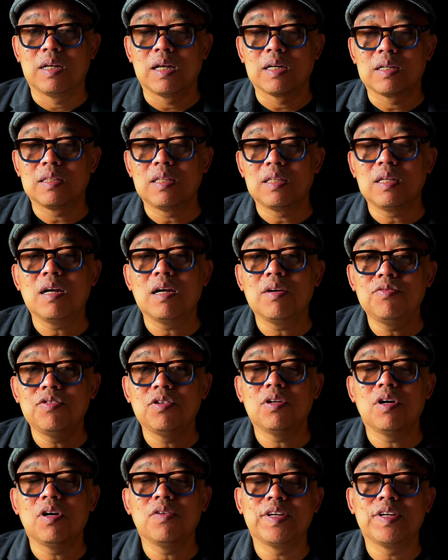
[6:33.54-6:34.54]
Nah, ketika
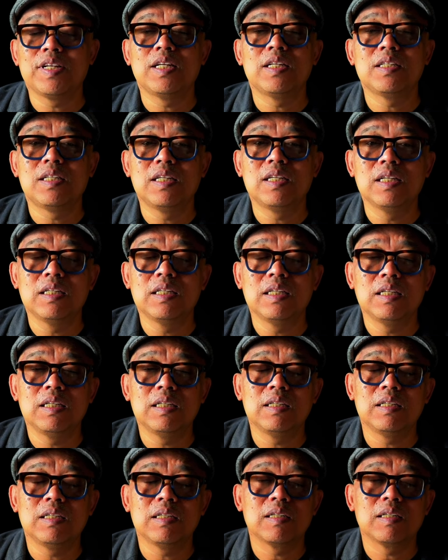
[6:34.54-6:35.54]
full of energy
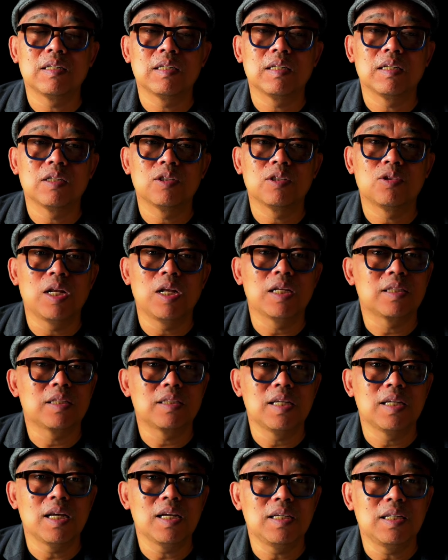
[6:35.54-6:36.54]
ini sudah
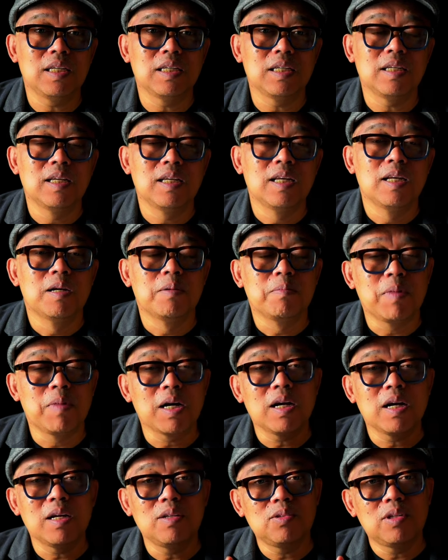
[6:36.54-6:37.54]
terjadi,
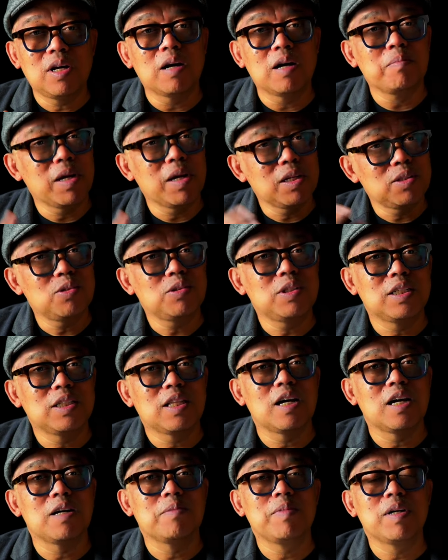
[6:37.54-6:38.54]
maka juga masuk di
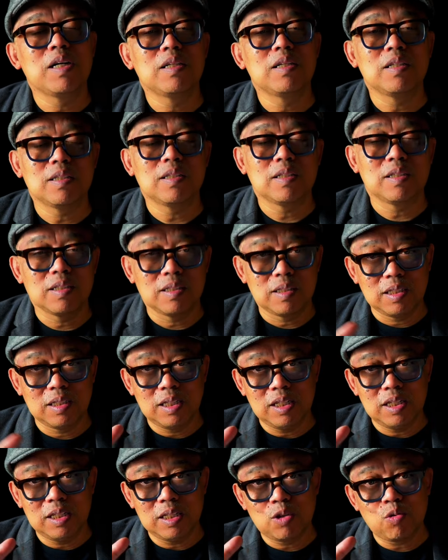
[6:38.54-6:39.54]
tahapan
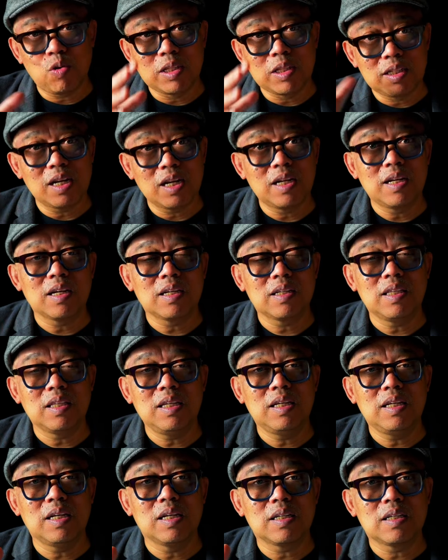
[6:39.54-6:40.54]
di kuadran yang
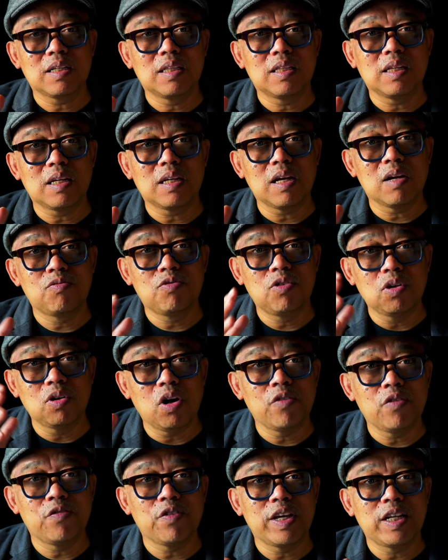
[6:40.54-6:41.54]
ketiga ketika full
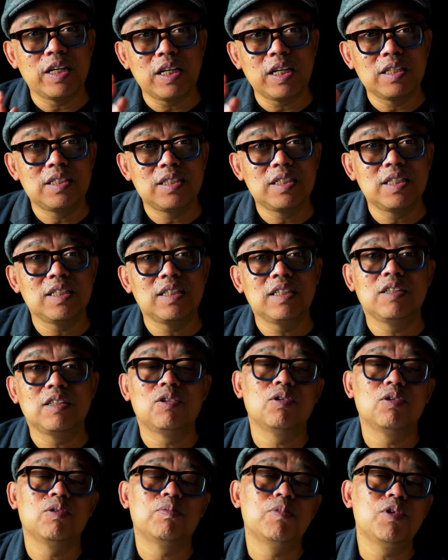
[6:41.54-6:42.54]
of energy
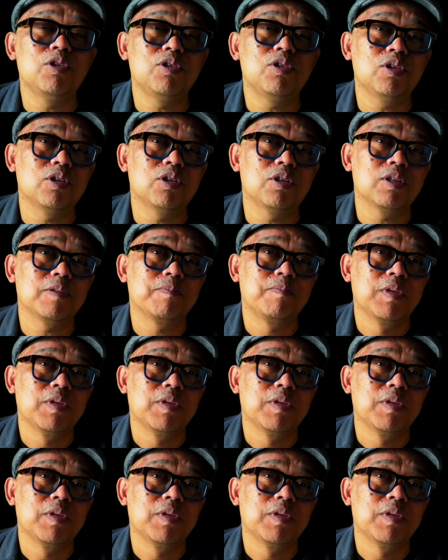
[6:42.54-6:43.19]
itu muncul.